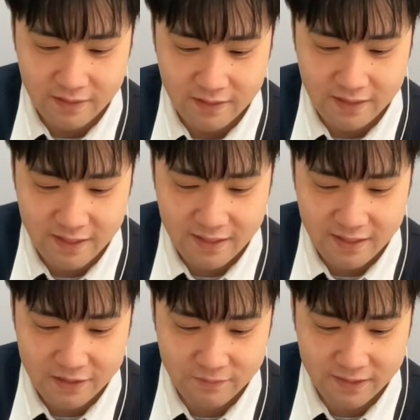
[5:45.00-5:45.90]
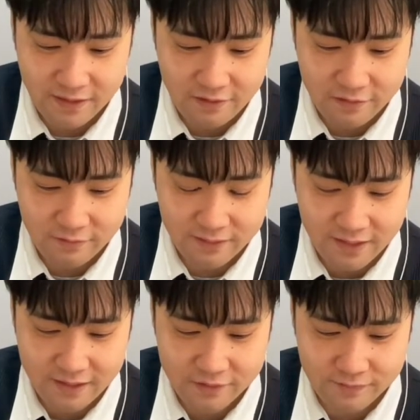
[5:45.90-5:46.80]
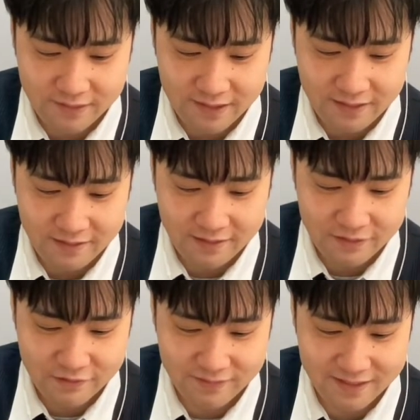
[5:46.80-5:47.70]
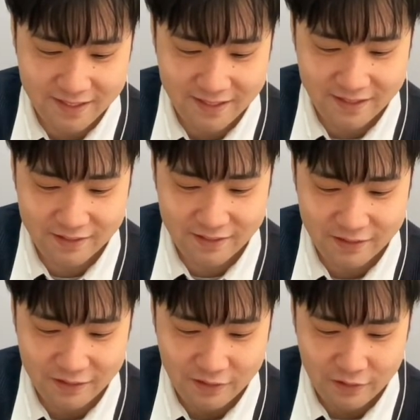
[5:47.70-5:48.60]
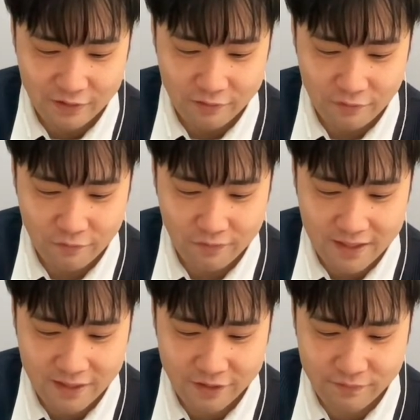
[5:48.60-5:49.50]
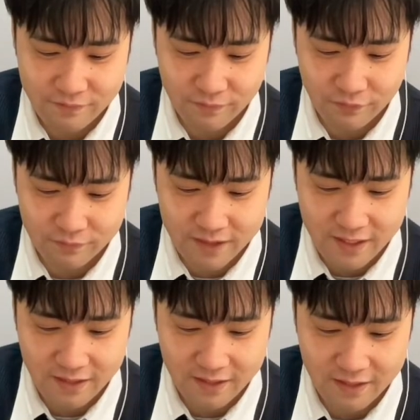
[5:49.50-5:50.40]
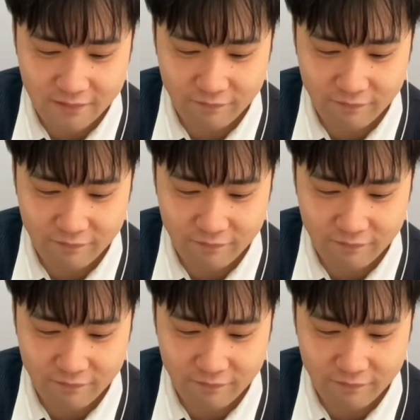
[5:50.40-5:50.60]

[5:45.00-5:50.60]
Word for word: えー、ちょっと待って、ちょっと待って、ちょっと待って、ちょっと待って。ここから指も伸びてへんねん。